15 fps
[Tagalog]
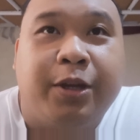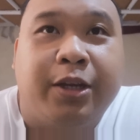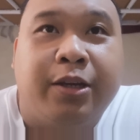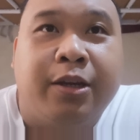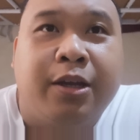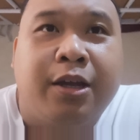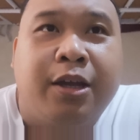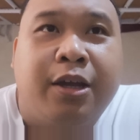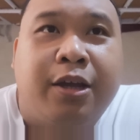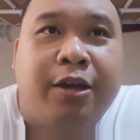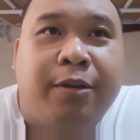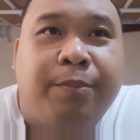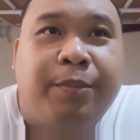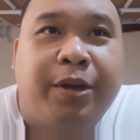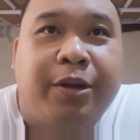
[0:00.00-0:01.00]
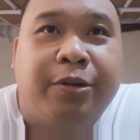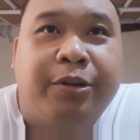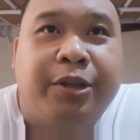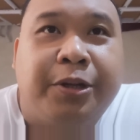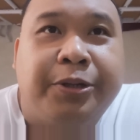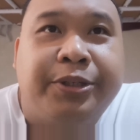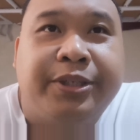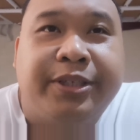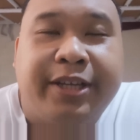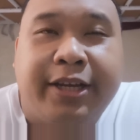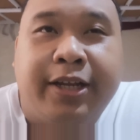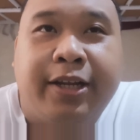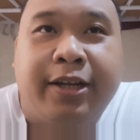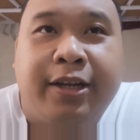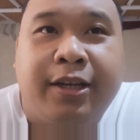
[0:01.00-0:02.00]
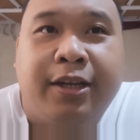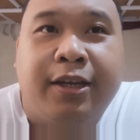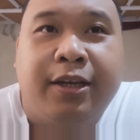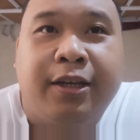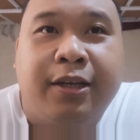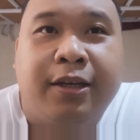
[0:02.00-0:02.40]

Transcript: it pero there's still